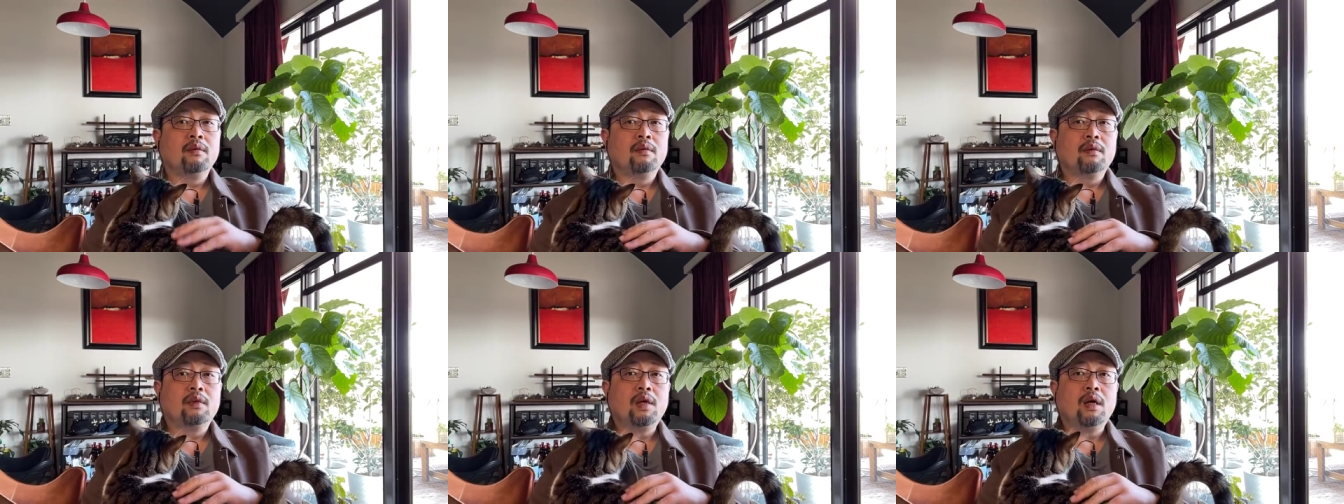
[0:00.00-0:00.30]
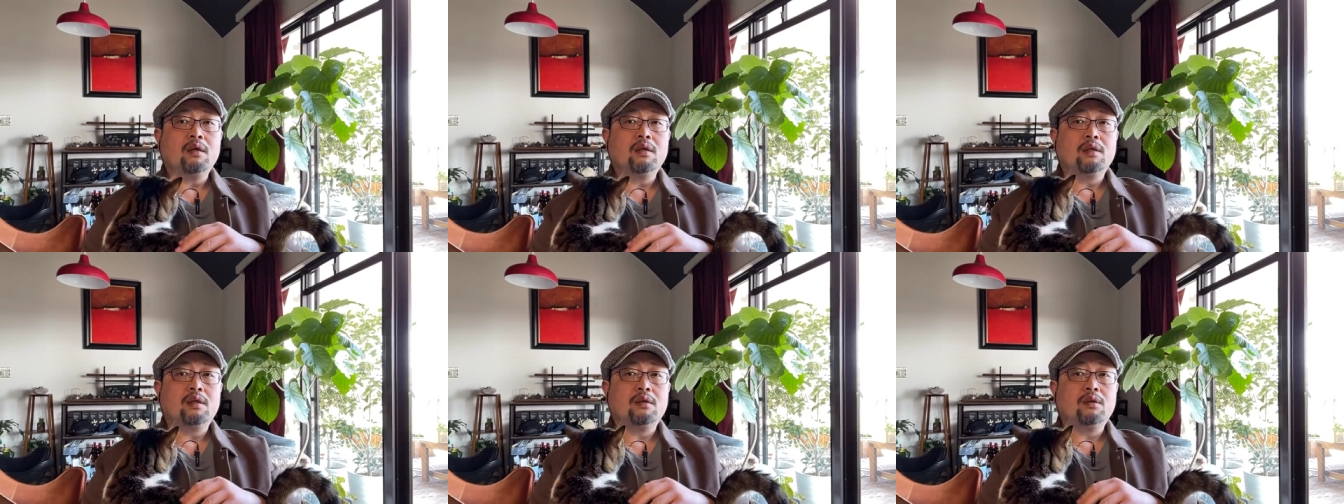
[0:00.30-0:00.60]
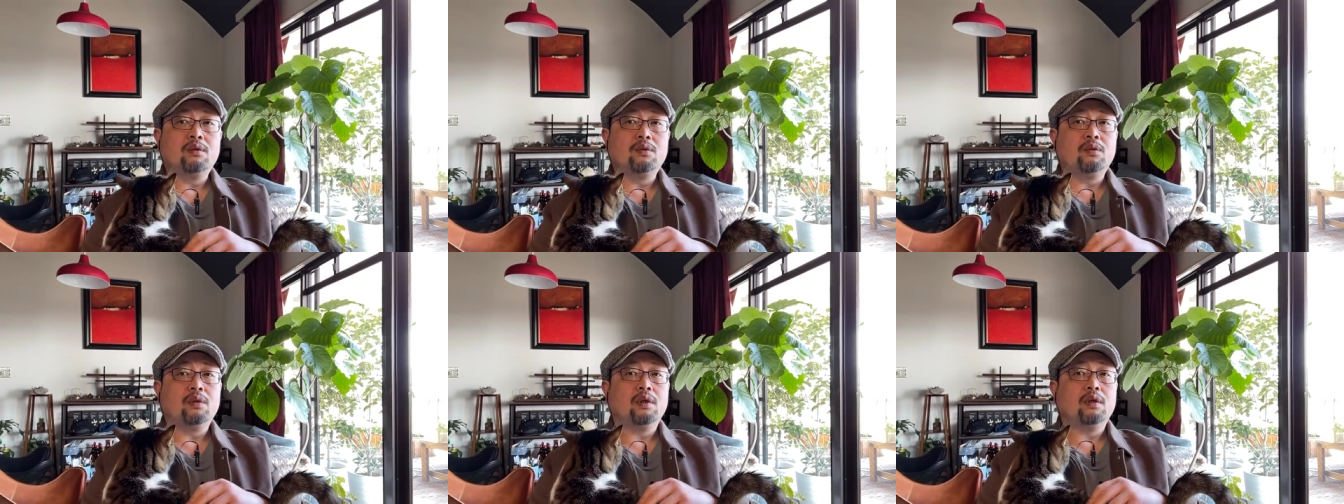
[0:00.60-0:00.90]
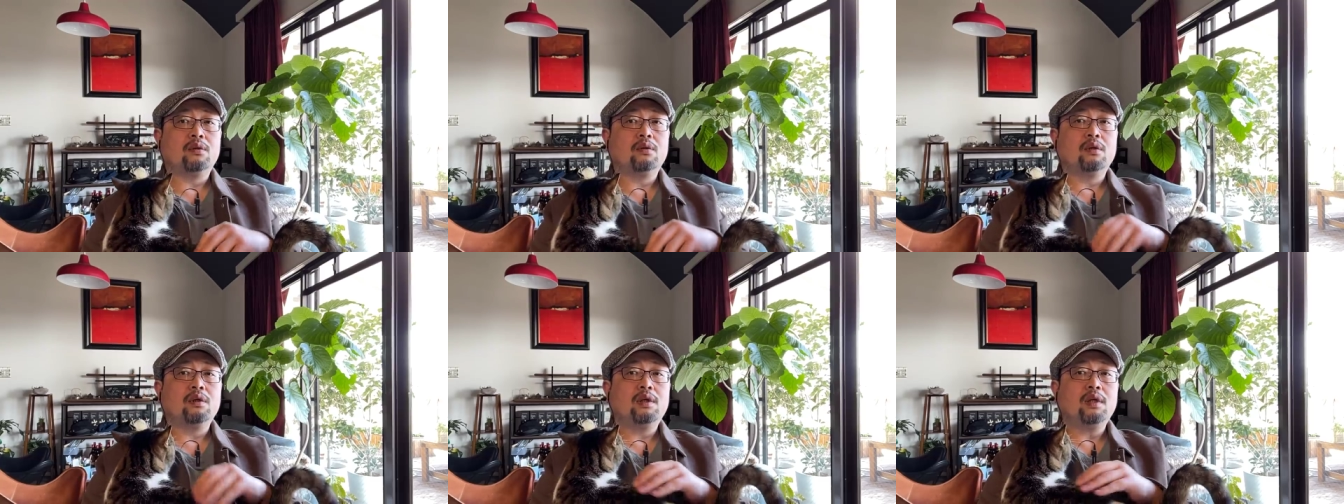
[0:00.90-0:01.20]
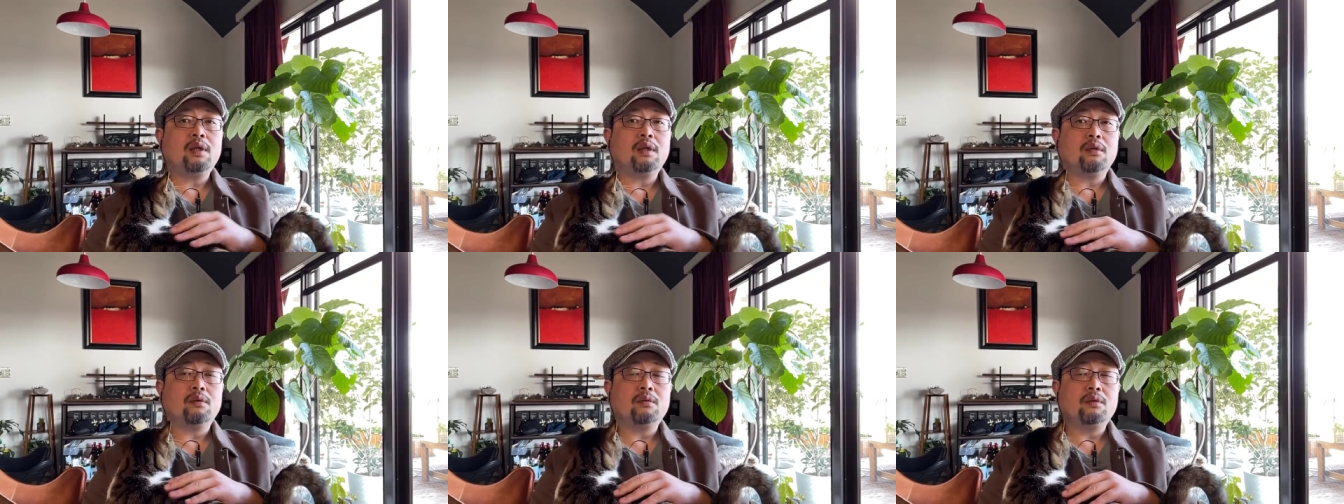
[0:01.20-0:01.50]
当时就觉得说
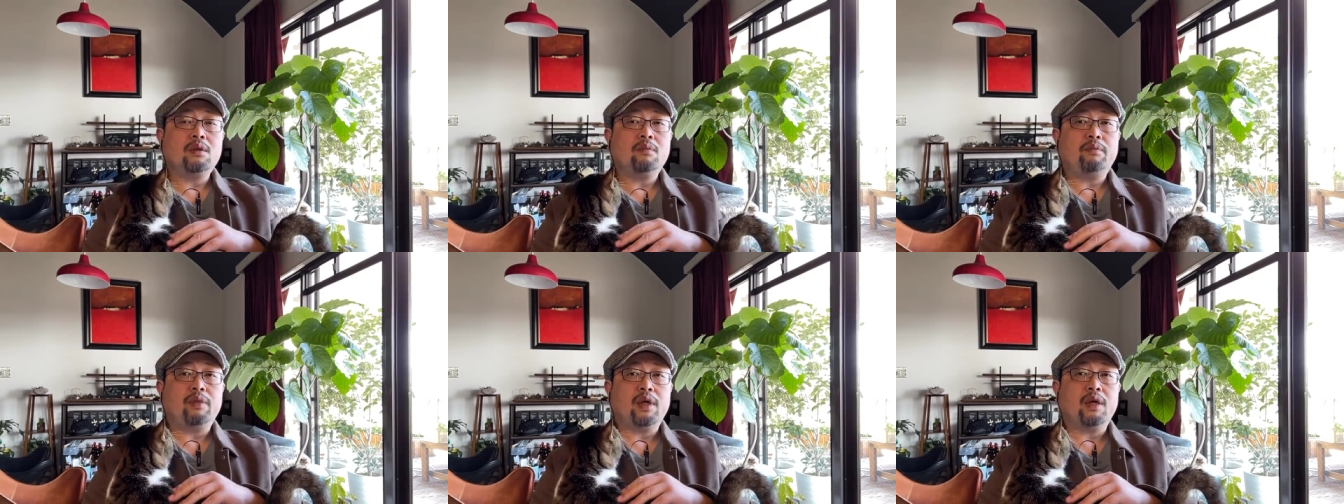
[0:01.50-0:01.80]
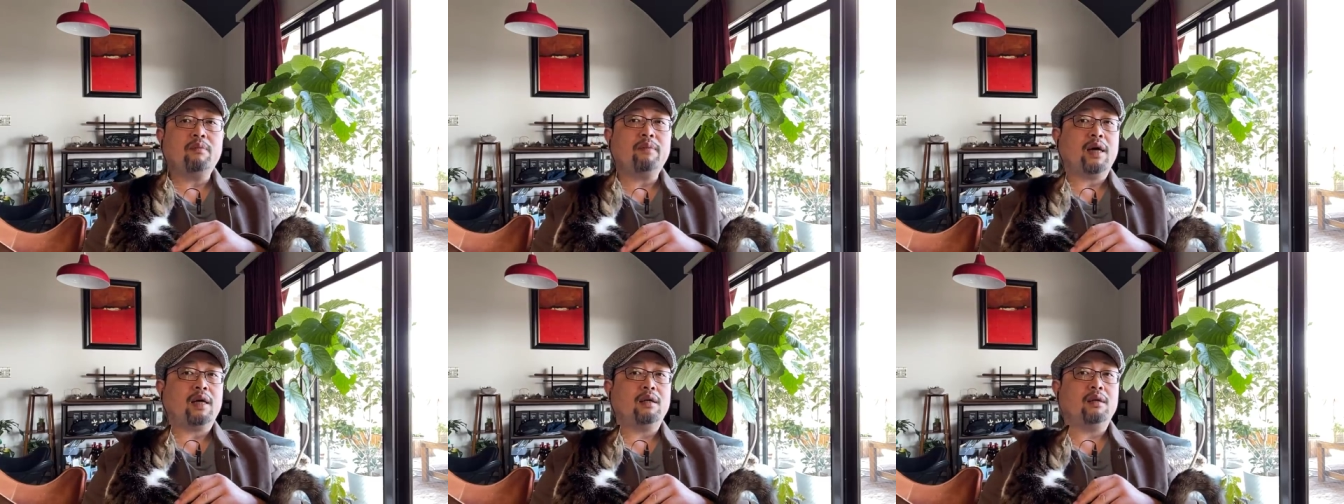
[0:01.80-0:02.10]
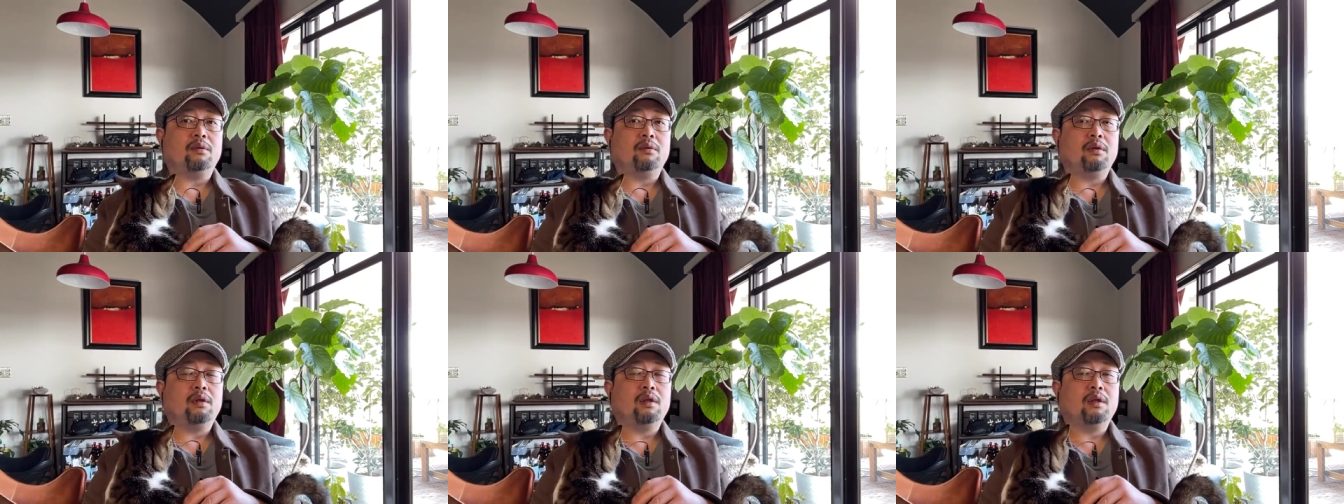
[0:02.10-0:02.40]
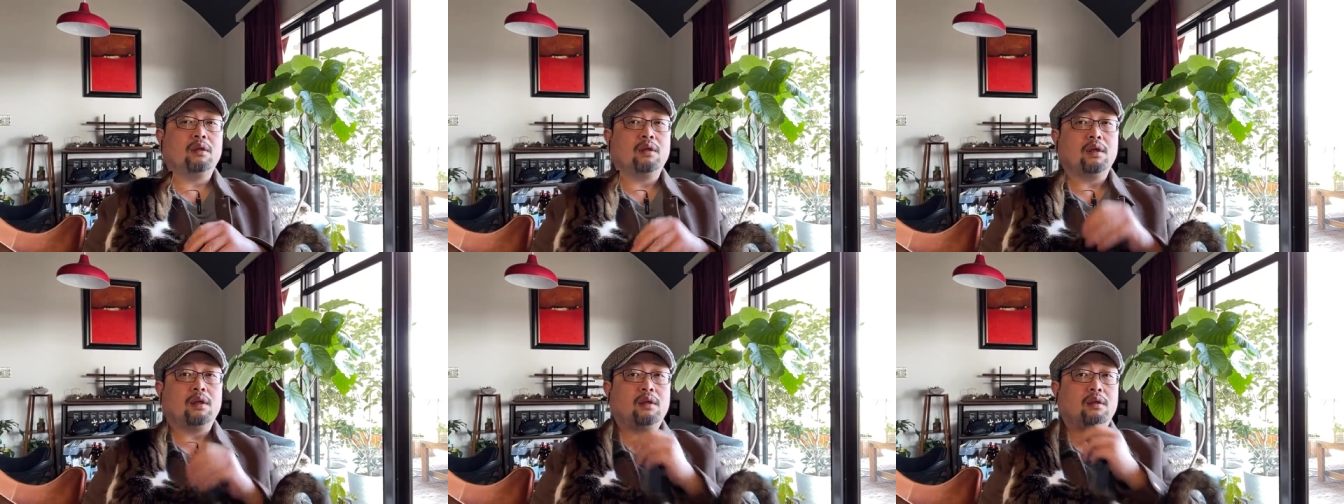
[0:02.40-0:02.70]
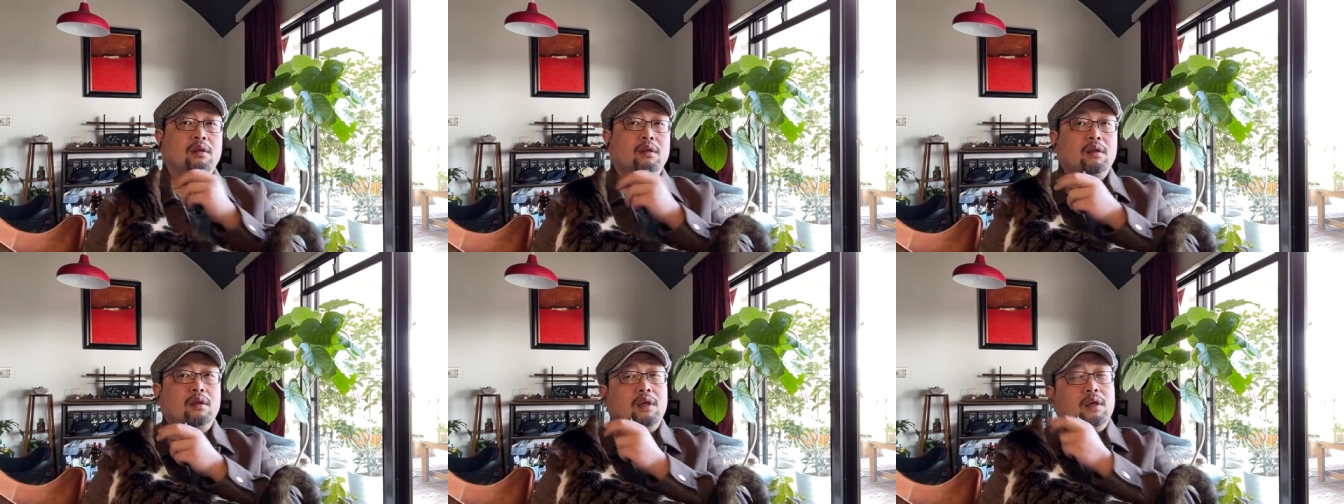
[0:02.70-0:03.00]
这个东西别把这东西弄得
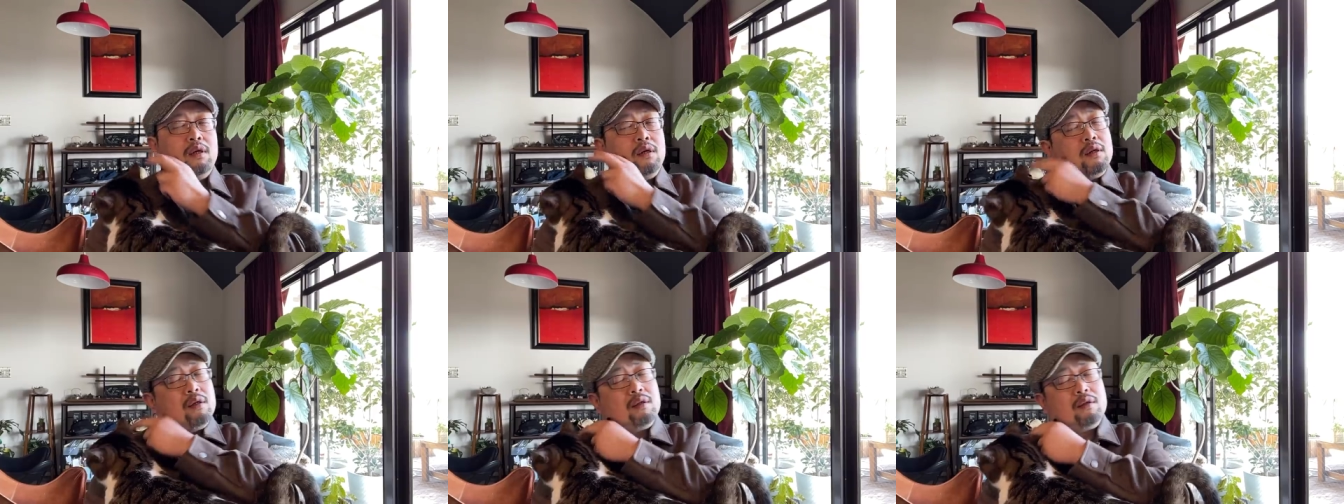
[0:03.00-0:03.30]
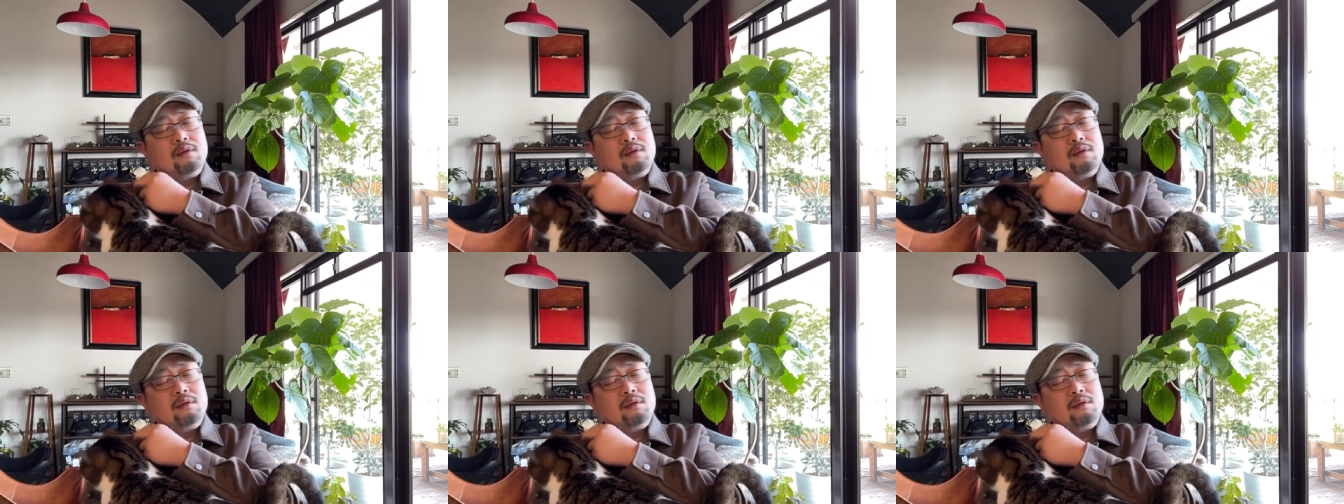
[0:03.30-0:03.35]
很，黑，